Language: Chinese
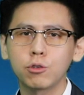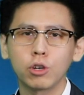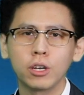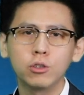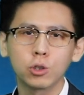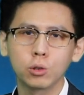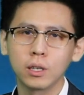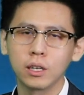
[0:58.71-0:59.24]

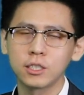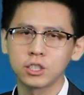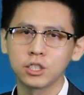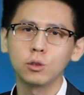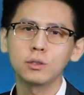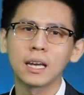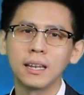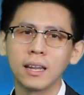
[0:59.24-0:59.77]
全球的石
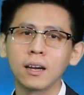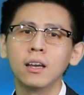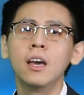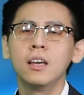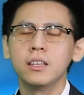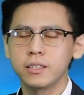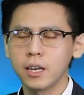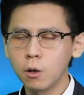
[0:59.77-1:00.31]
油产量
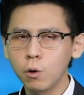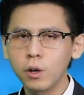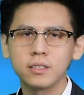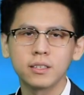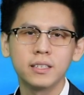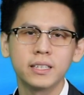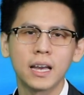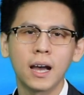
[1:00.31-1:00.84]
将会
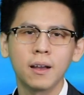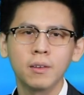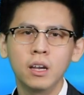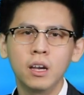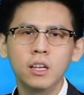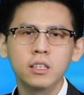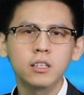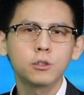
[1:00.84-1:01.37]
增加，
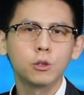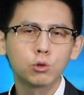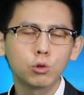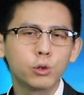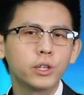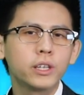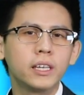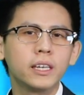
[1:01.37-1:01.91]
这有
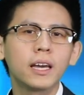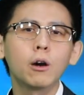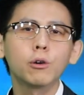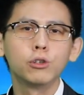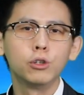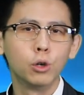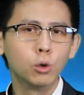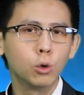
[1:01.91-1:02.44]
助于提高
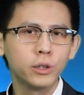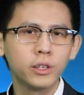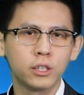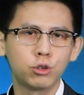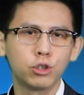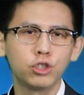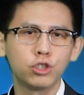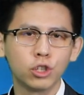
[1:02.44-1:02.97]
油轮的
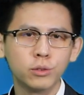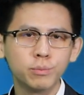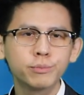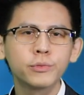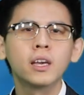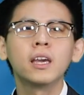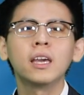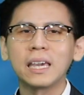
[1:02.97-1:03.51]
需求。
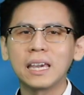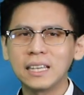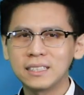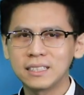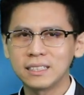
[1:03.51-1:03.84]
因